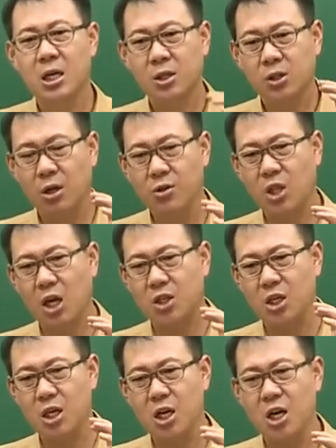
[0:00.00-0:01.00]

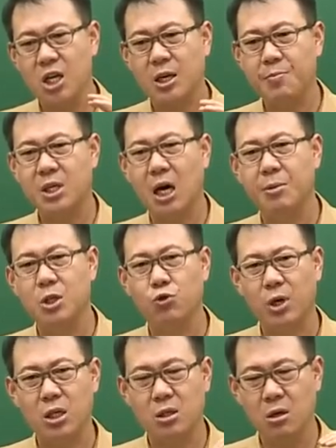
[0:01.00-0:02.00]
선택지 1, 2, 3, 4번
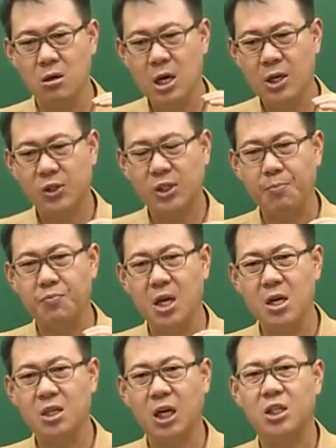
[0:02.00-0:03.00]
중에서
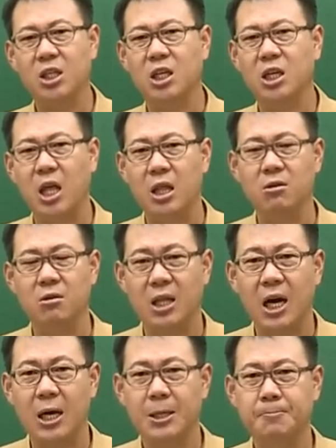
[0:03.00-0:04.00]
3대1 짝짓기가 되는
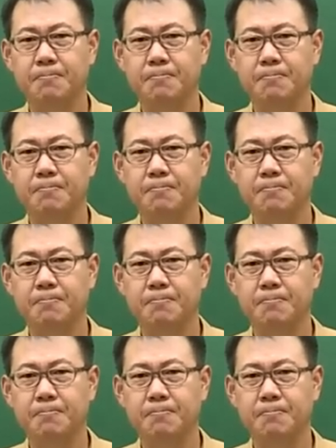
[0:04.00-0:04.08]
거다.